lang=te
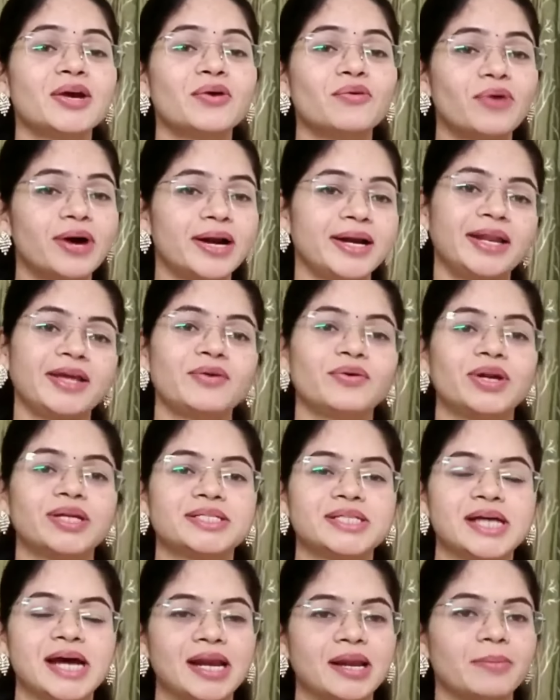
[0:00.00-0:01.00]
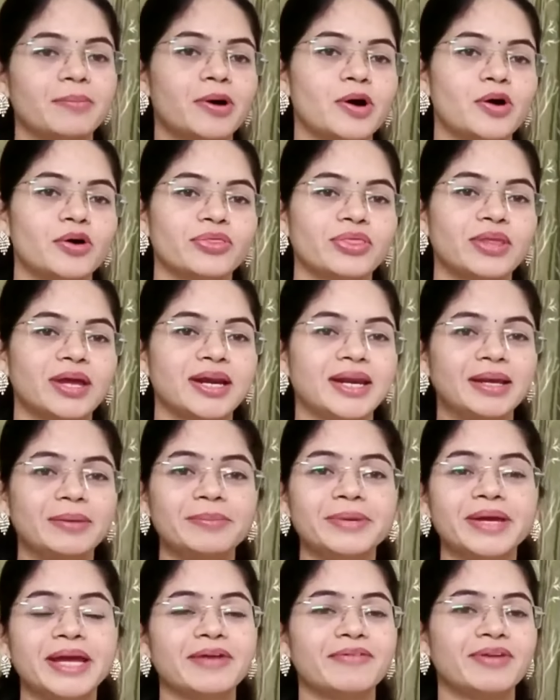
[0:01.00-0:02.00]
క్వాలిటీ కూడా చాలా బాగుందండి
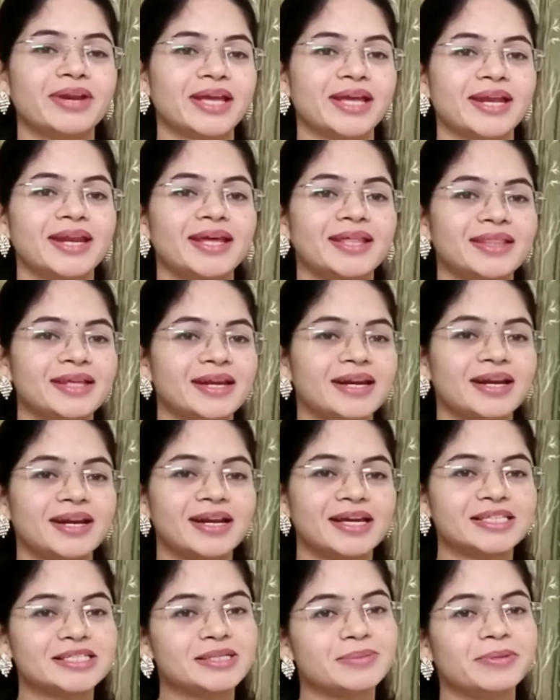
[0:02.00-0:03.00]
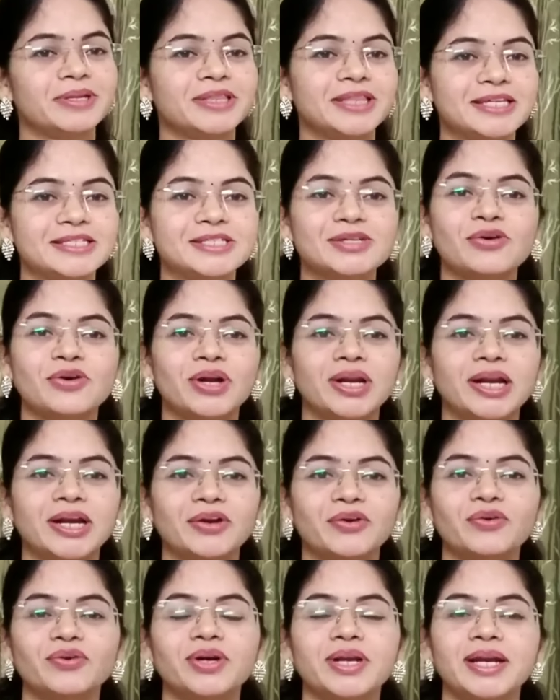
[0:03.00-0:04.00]
మీకు ఎవరికైనా ఏదైనా నచ్చి మీరు
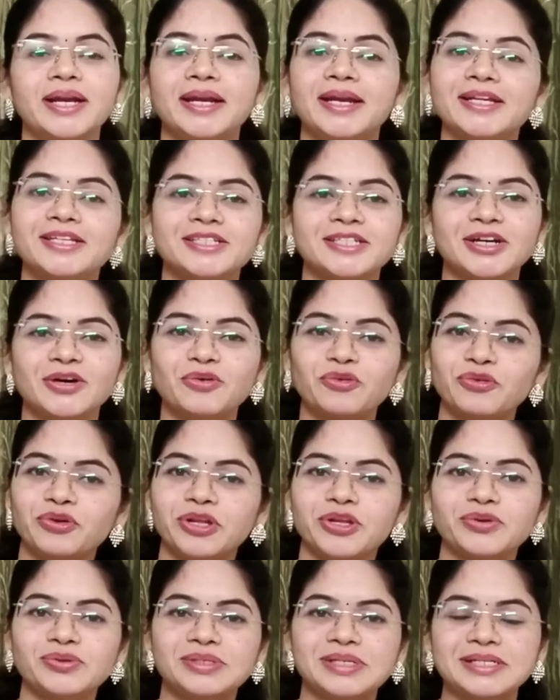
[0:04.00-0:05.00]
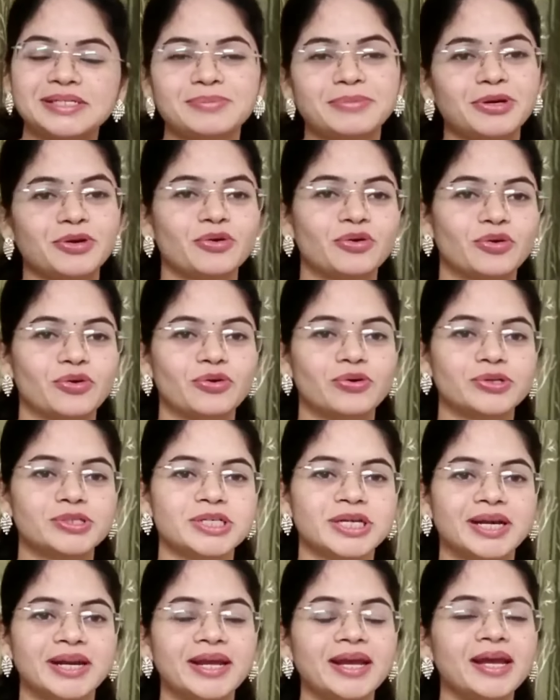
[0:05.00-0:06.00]
తీసుకోవాలనుకుంటే నేను ఇచ్చిన కోని యూజెస్ మీరు
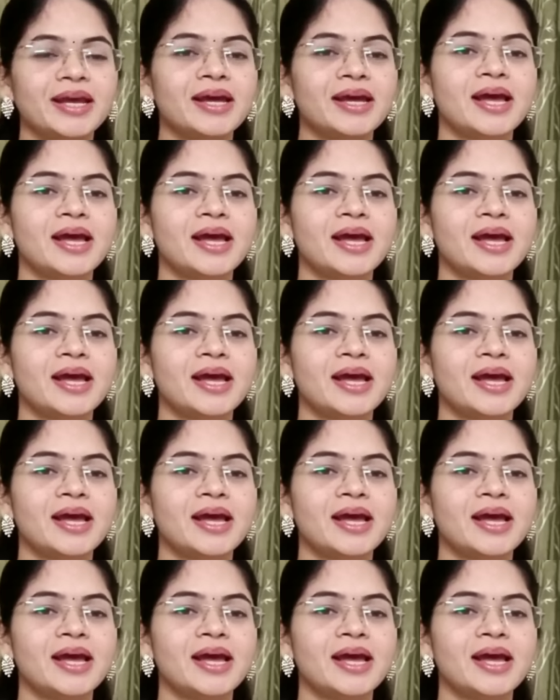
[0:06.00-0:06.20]
కొనుక్కోవచ్చండి